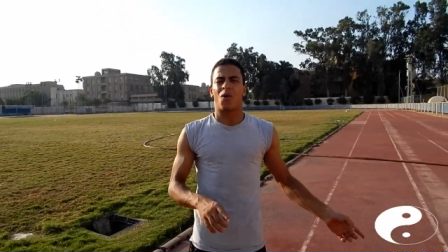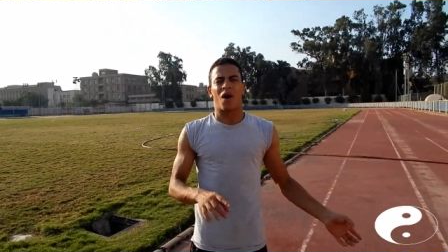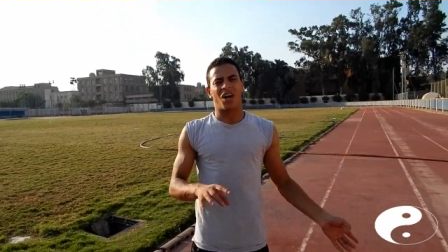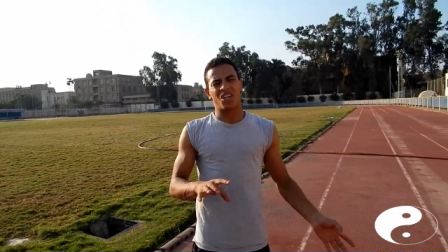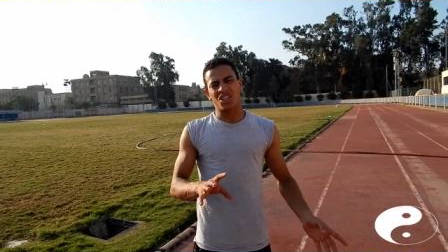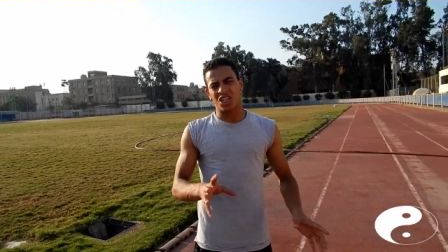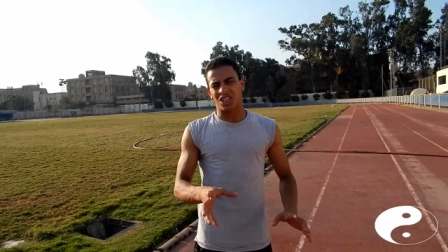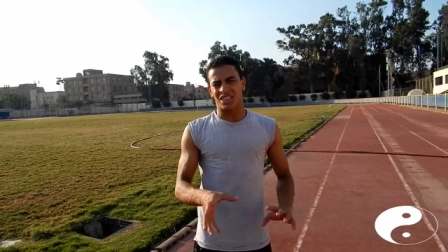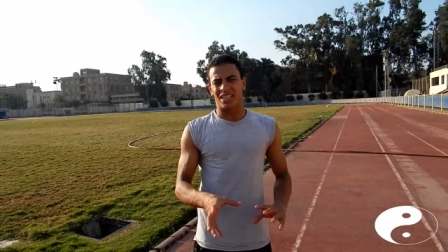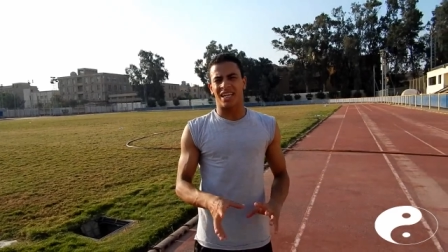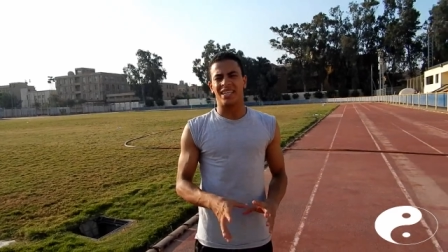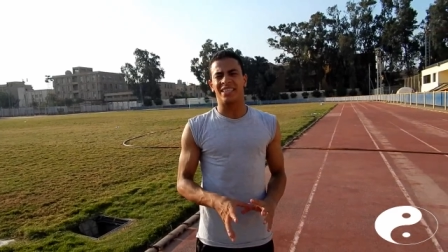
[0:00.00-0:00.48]

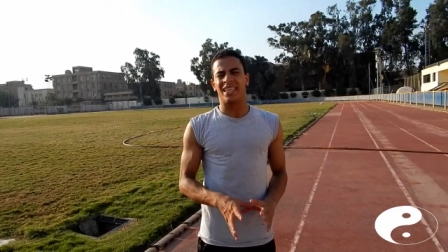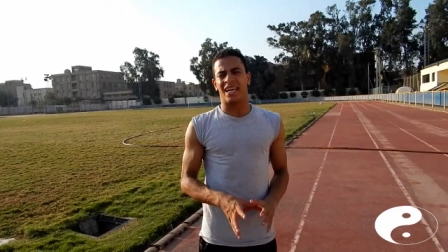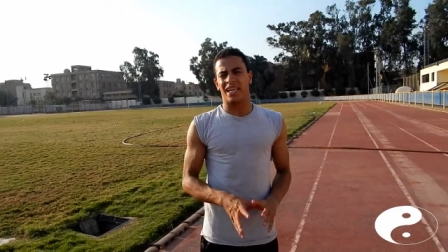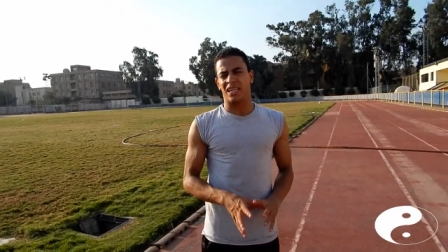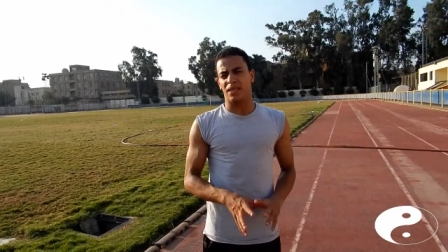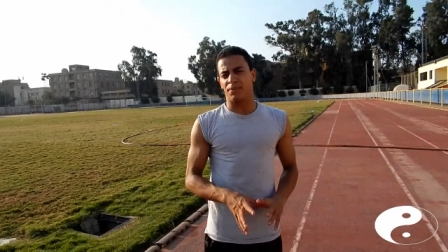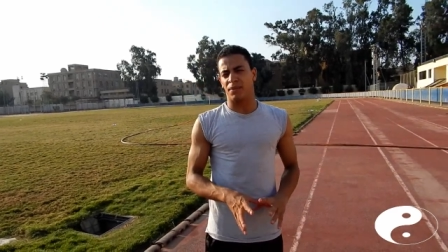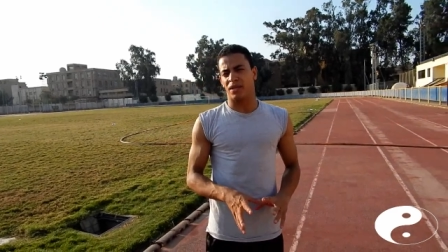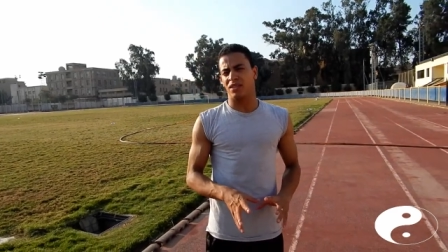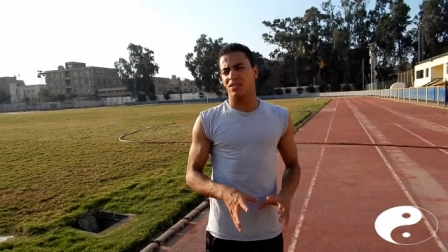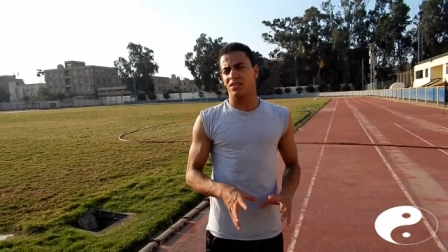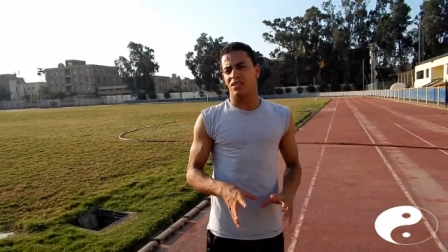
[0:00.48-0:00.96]
او 10 دقائق
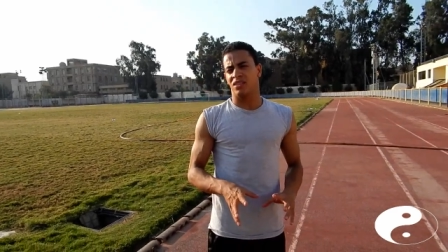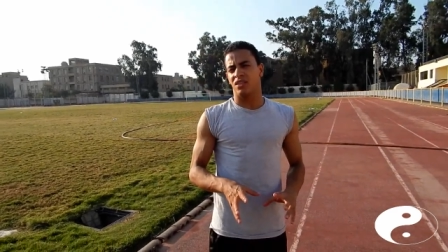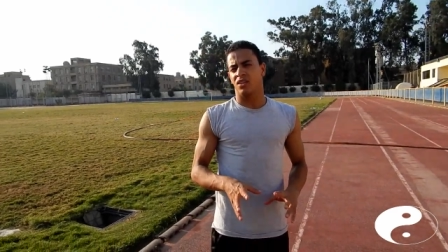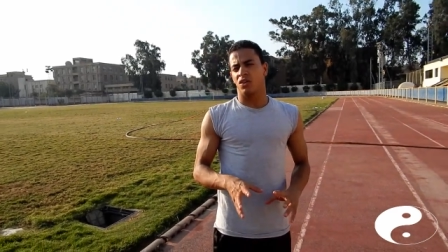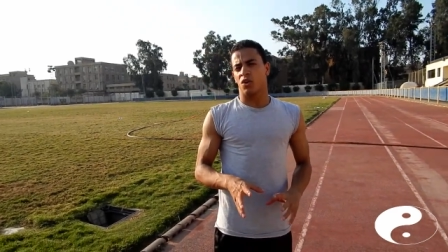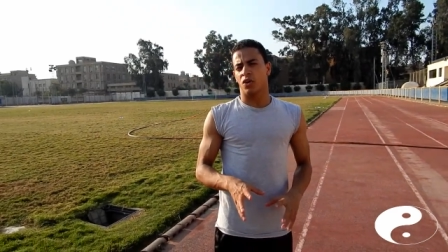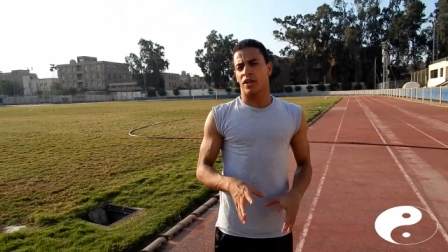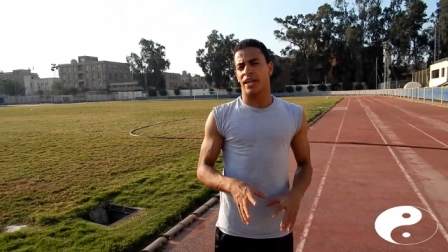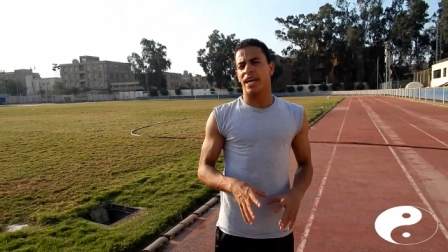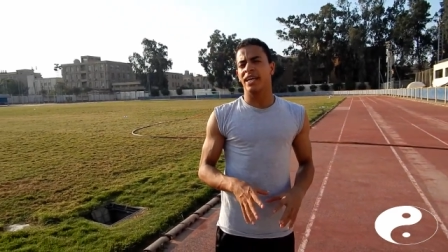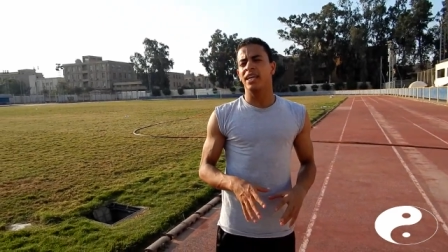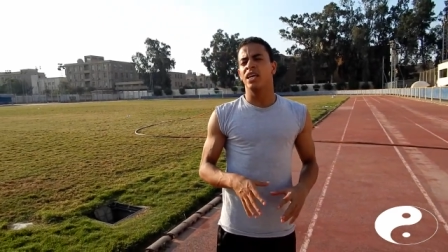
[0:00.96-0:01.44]
تقريبا
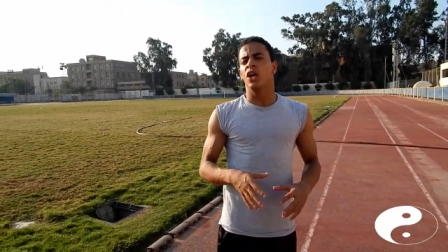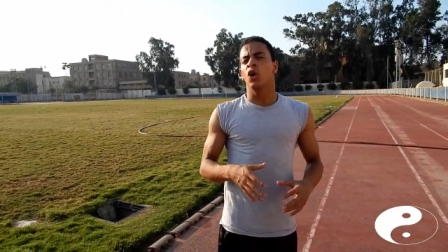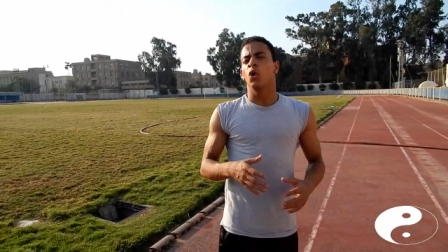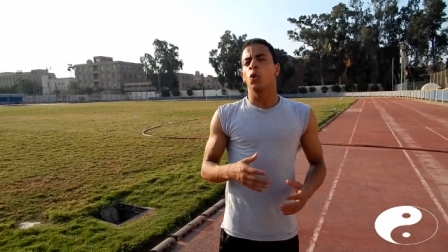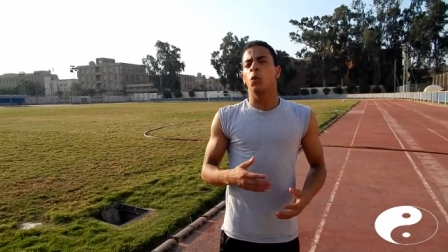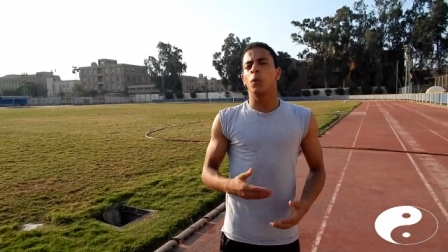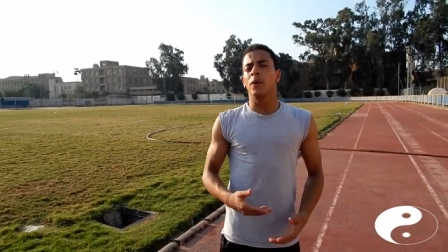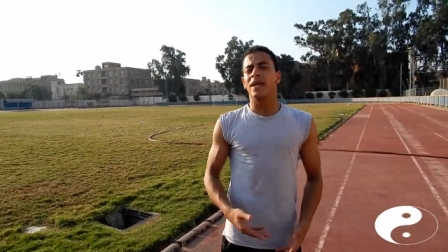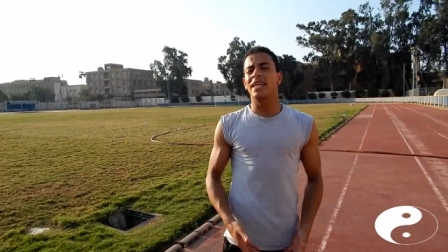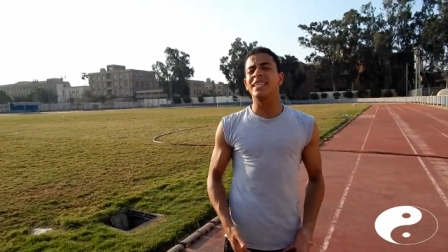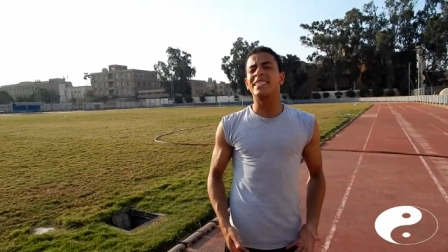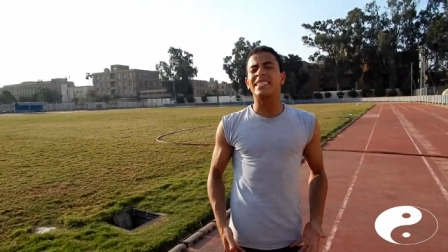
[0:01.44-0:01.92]
اوكي
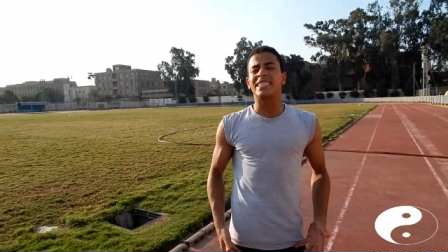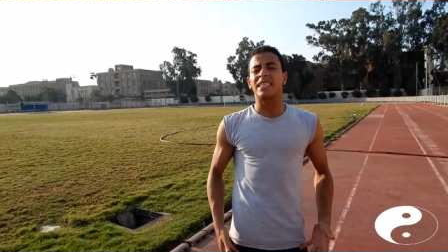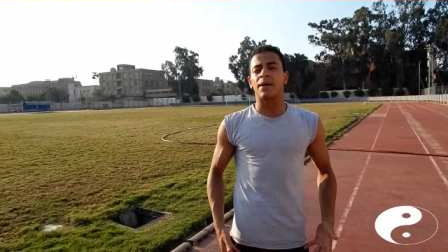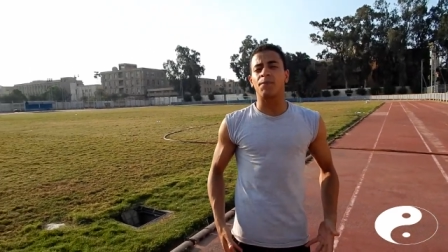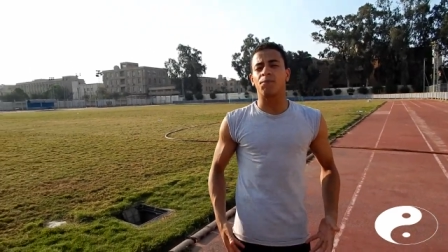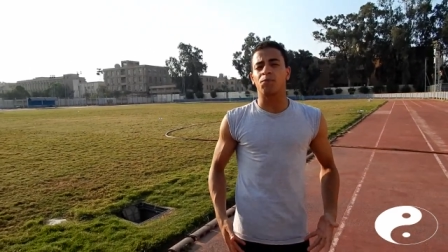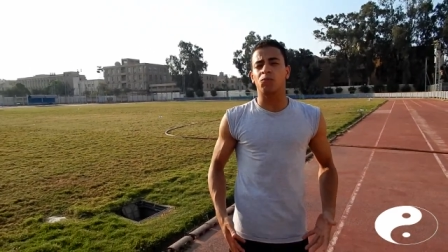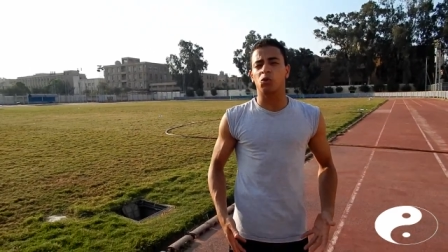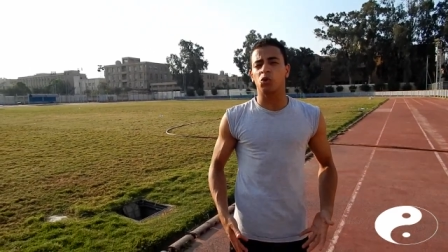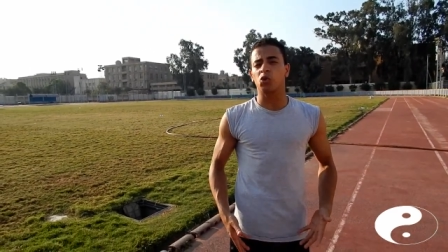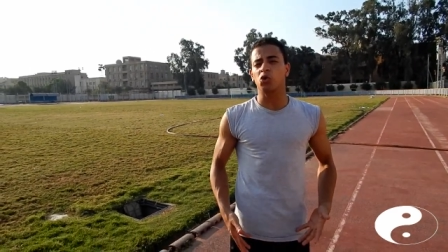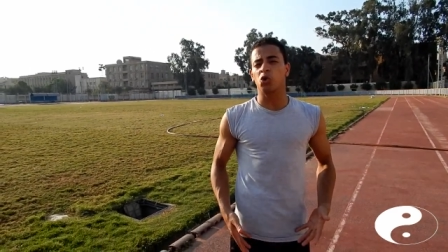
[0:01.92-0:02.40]

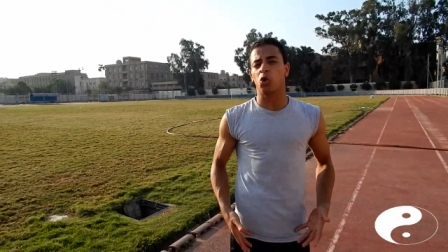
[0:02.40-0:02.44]
ولسه